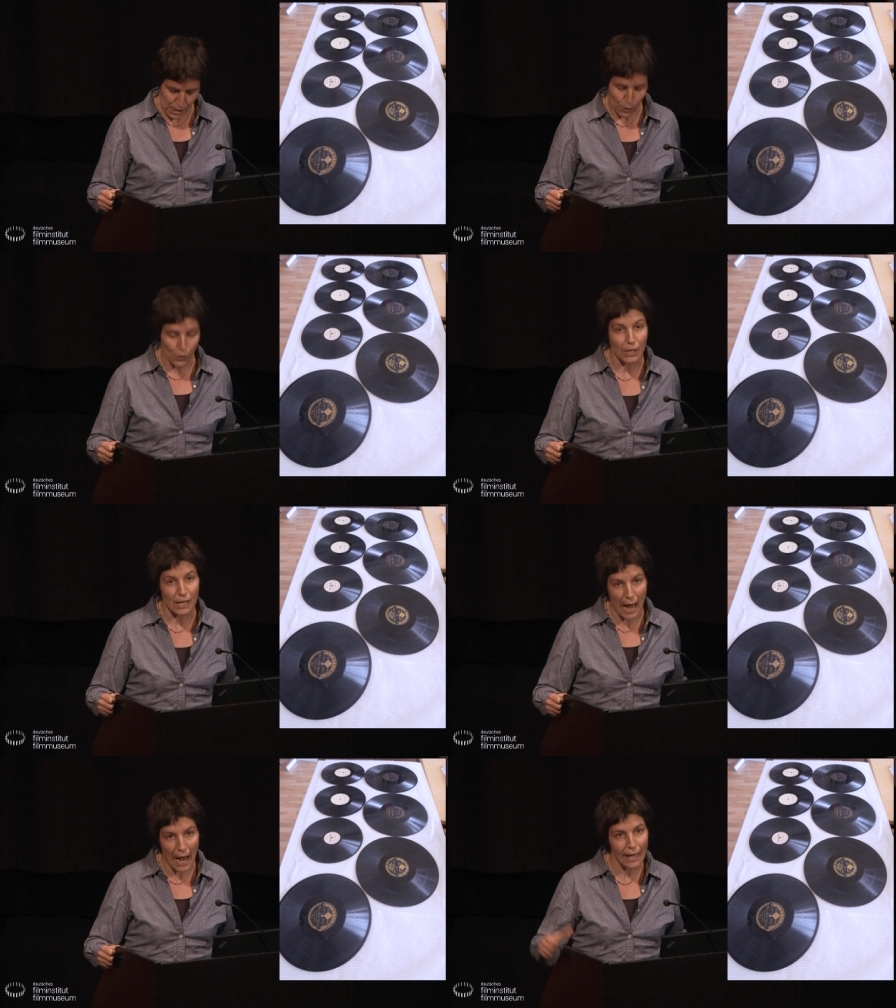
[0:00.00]
und
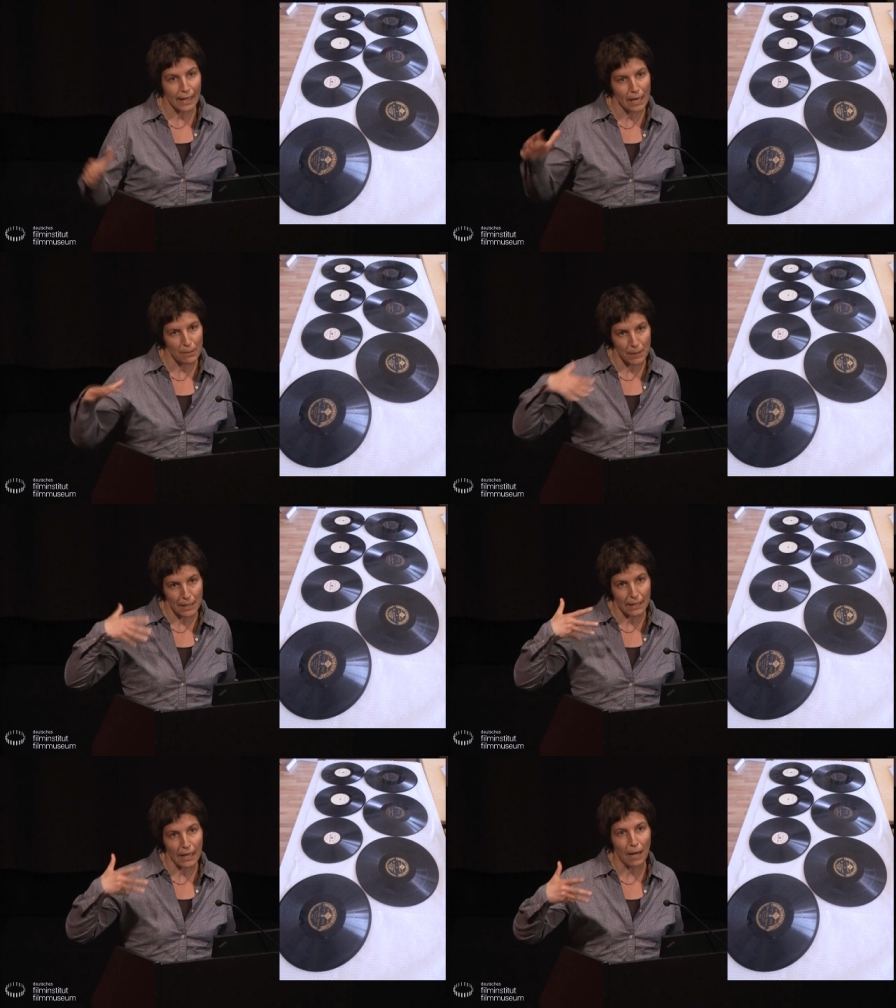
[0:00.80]
nachher dann mit
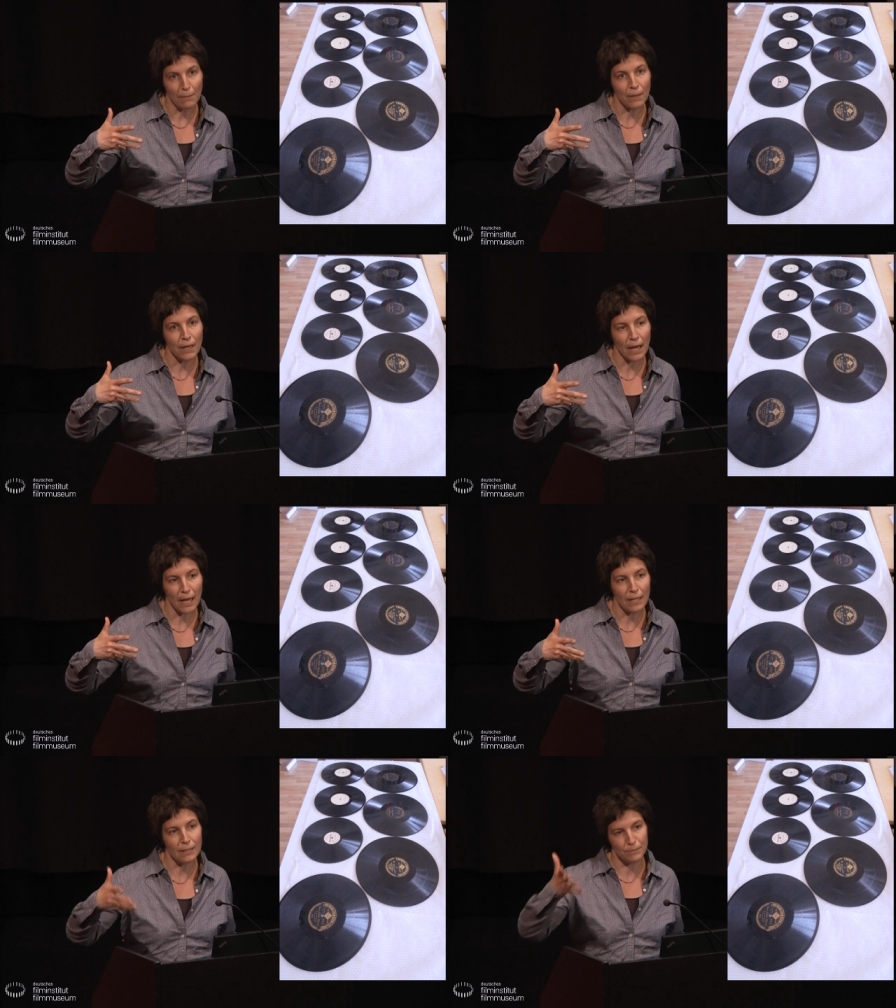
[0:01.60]
der
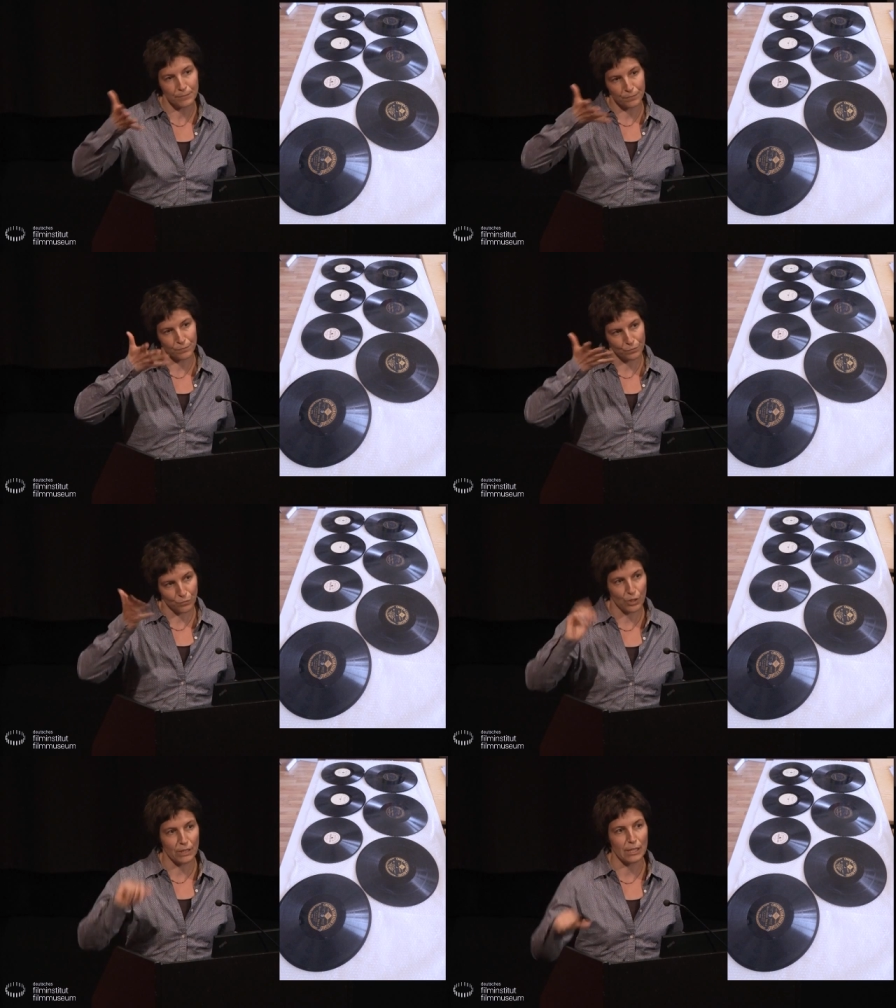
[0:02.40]
Kamera ähm,
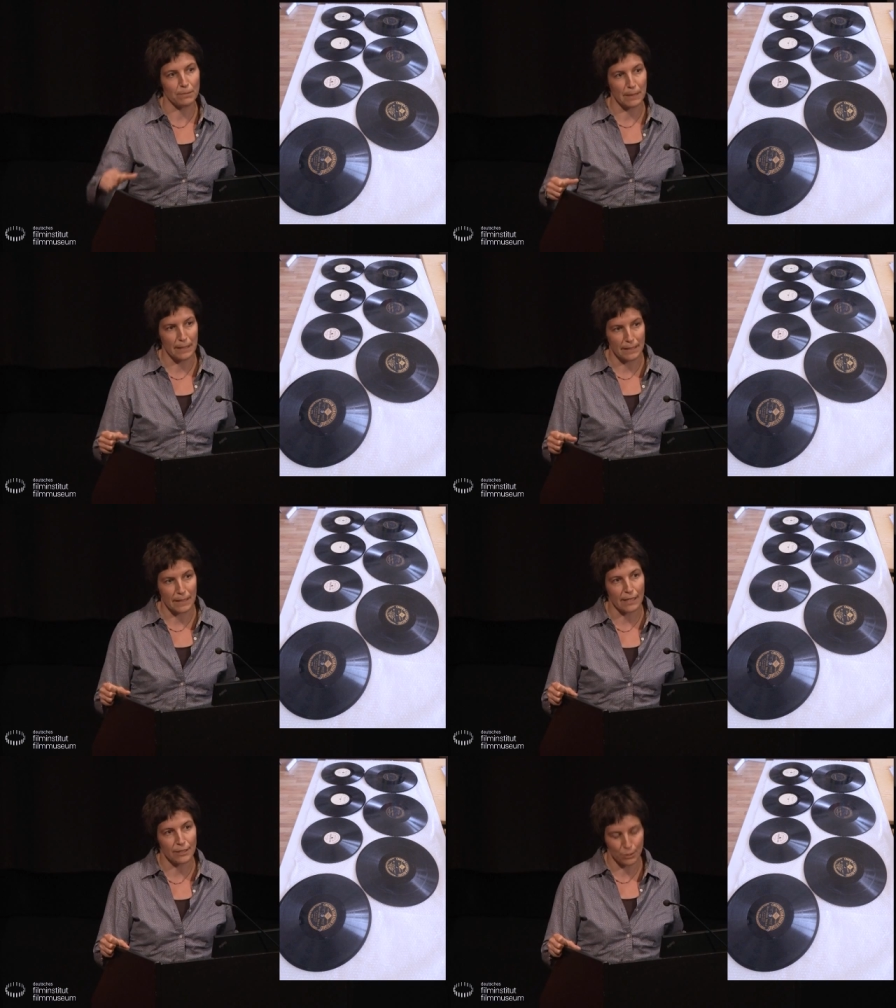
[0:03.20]
wurde das Bild
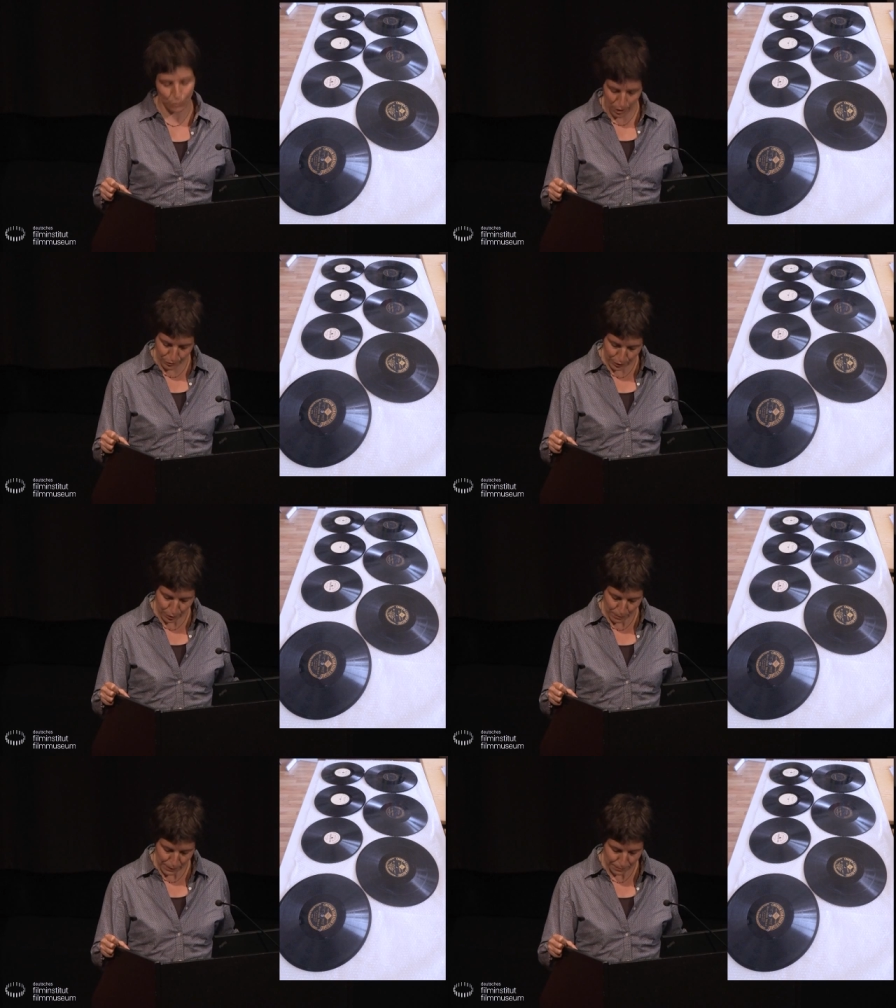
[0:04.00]
dazu
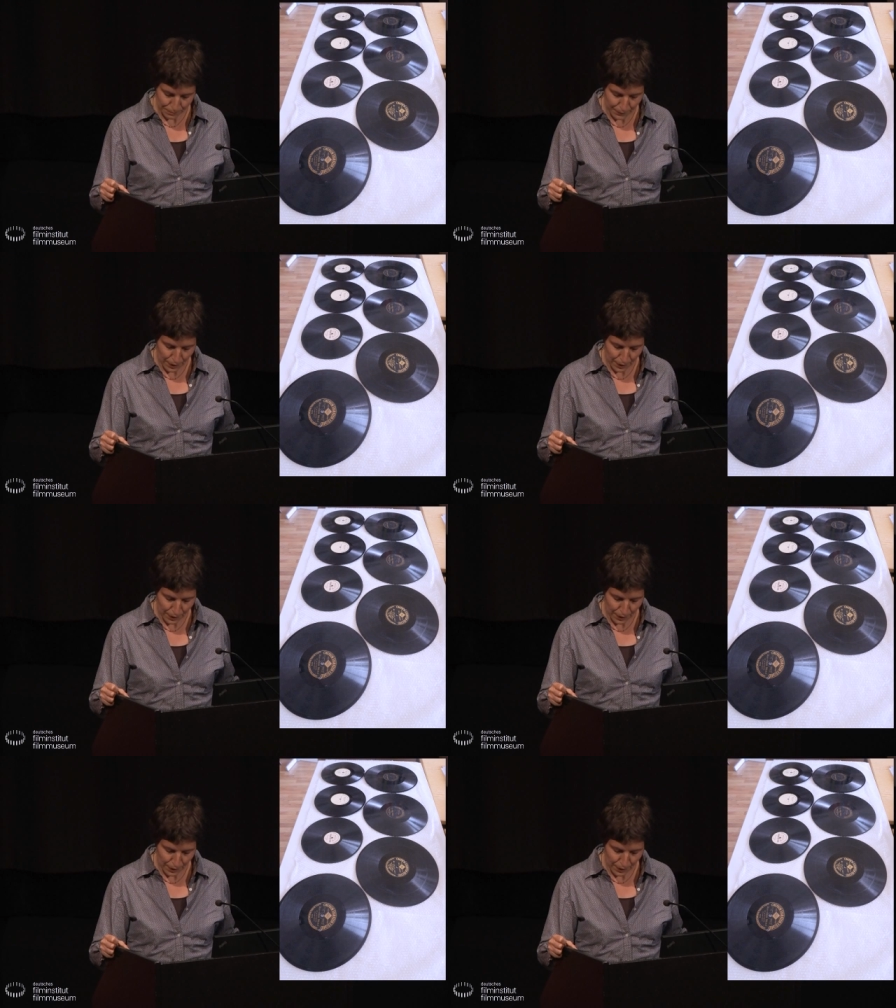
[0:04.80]
aufgenommen.